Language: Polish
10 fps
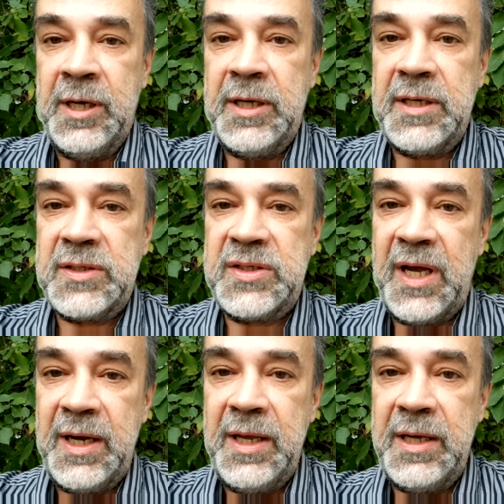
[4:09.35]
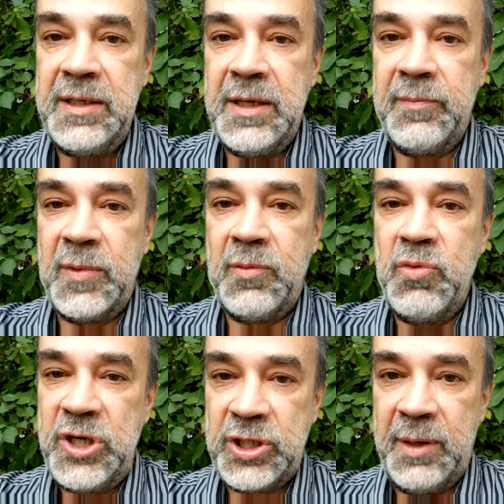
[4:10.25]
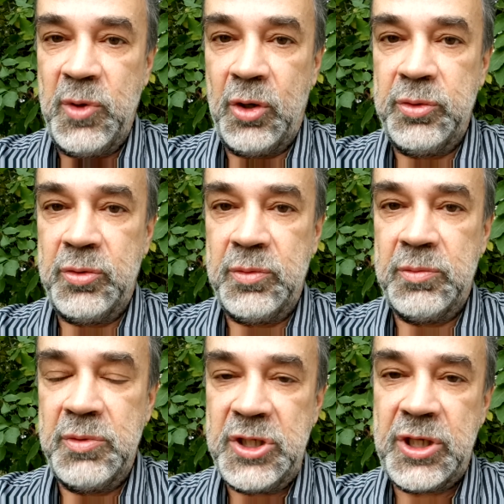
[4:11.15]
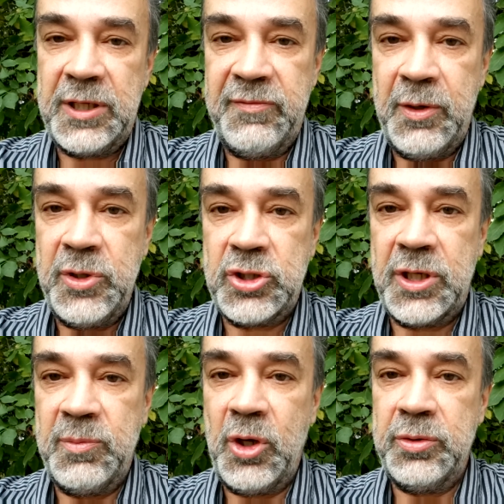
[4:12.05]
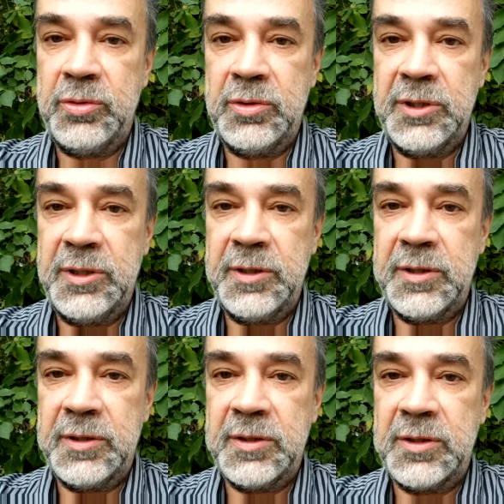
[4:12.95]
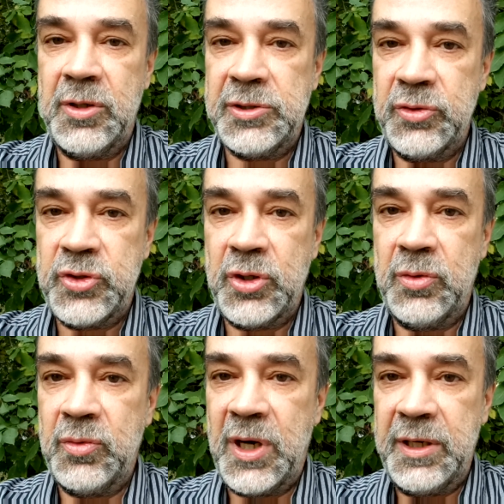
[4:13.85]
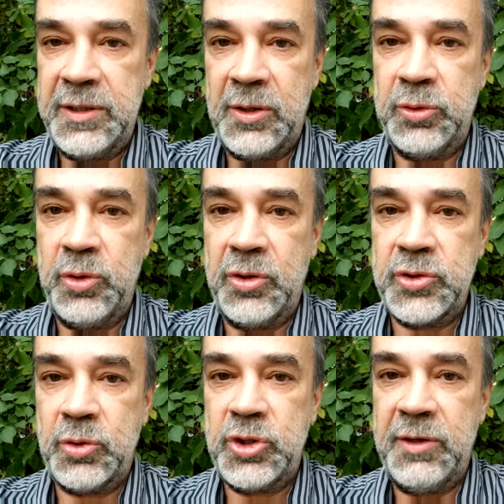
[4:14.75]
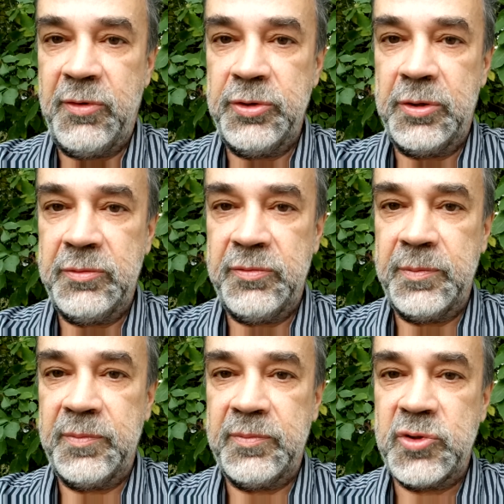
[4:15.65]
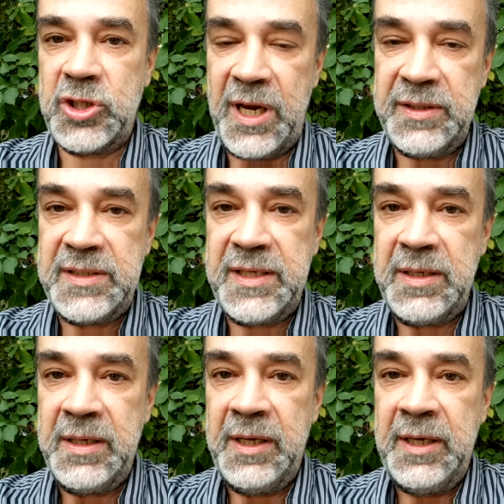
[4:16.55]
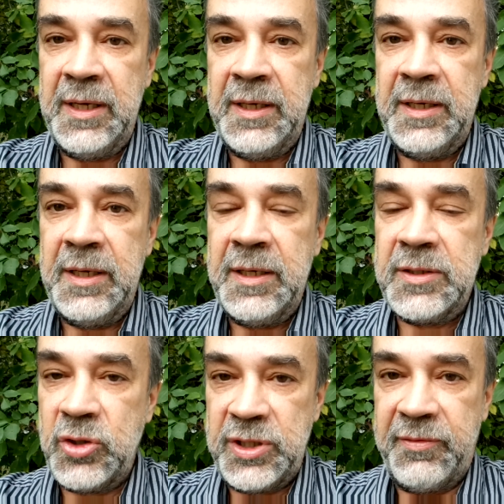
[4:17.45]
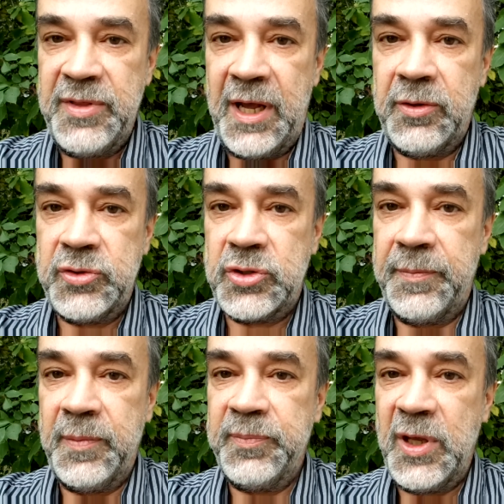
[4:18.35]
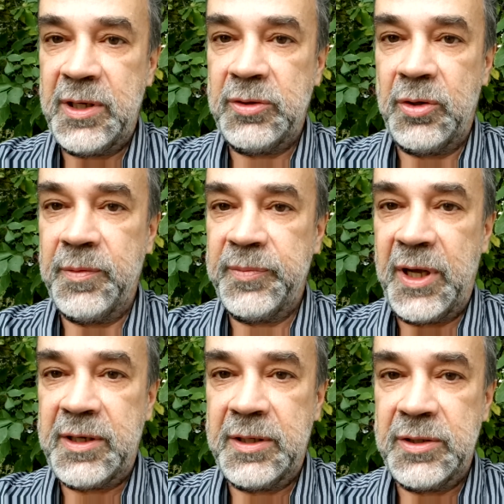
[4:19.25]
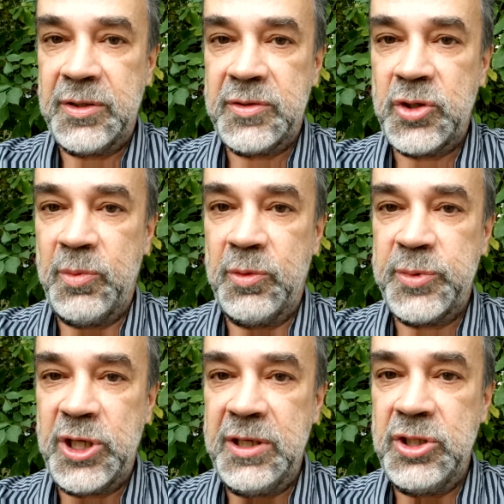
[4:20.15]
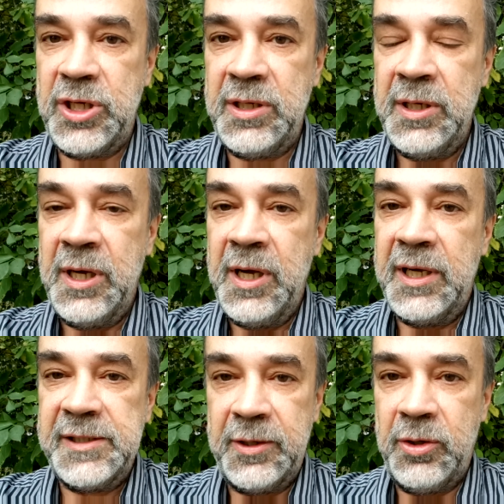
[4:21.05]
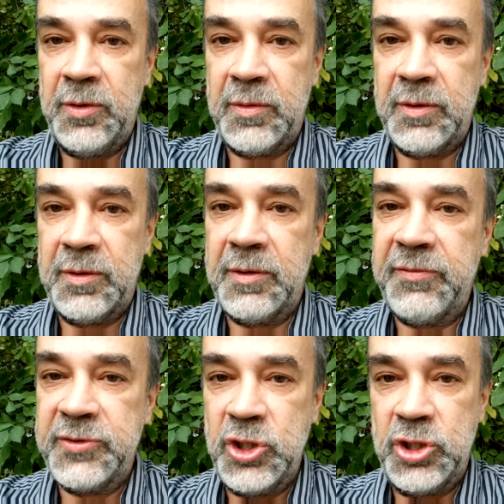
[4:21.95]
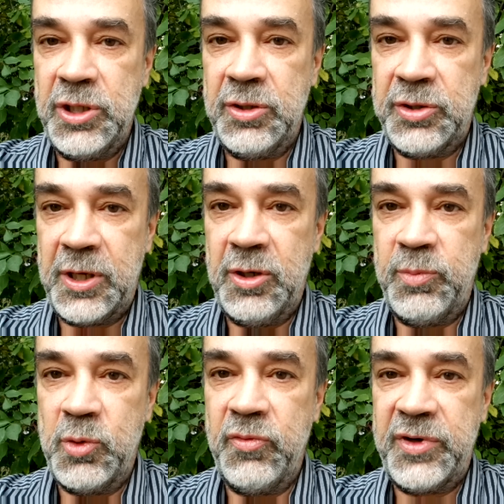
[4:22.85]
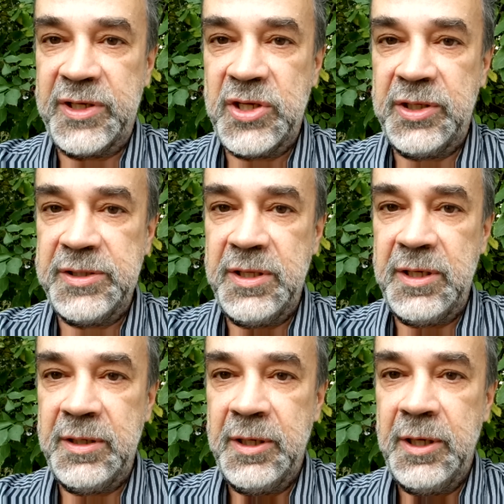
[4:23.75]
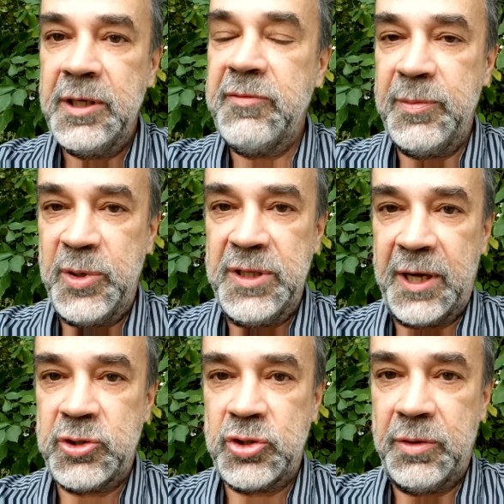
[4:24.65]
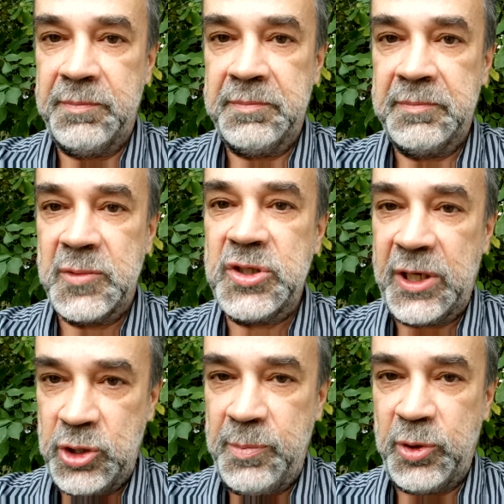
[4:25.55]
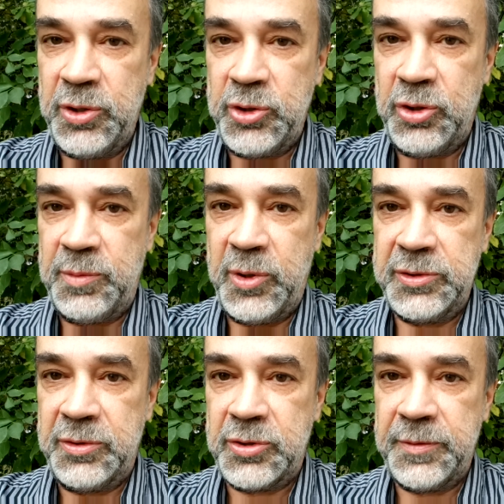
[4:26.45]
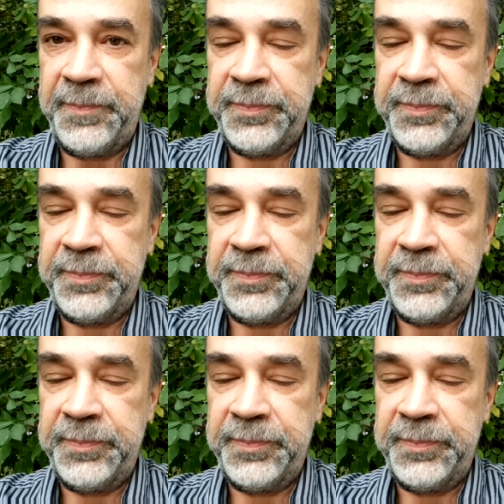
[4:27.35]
E, zalej łyżkę miodu, łyżkę, dwie łyżki miodu e, gorącą, ale nie gotującą się wodą w szklance. Zostaw na noc, niech to tak e, sobą przejdzie. Rano wciśnij do tego połówkę cytryny i wypinacz. Znacznie podnosi odporność.